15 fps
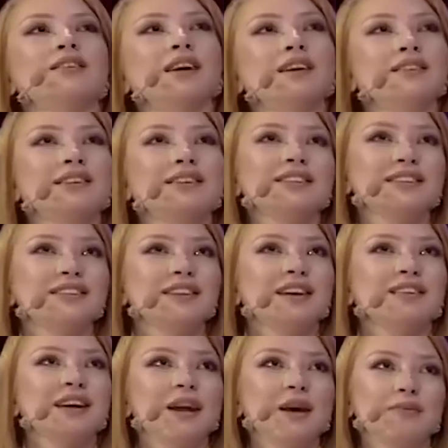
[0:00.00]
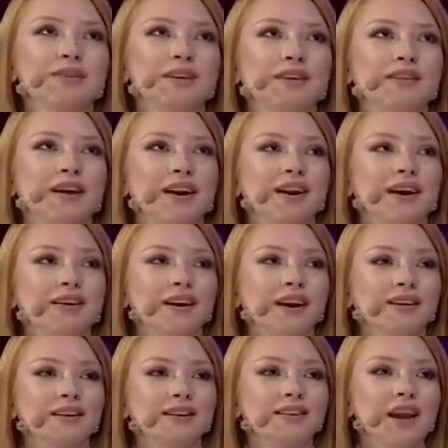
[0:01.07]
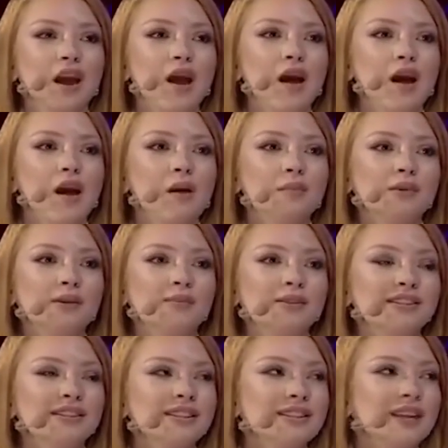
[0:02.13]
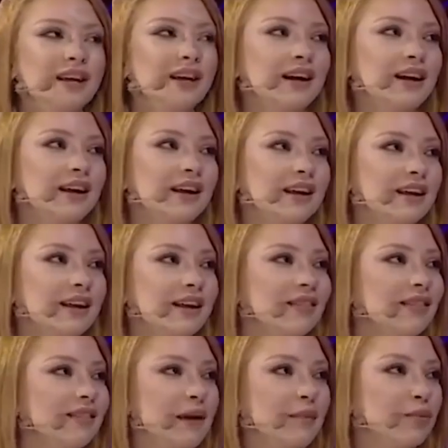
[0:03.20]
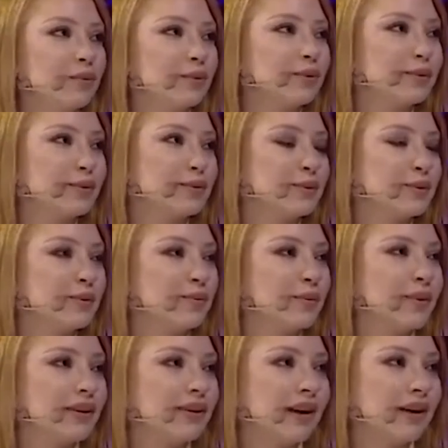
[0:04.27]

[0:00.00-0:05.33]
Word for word: e, tanıyan insanlar hep şey derler. Yani hani birbirinizde e, ne buluyorsunuz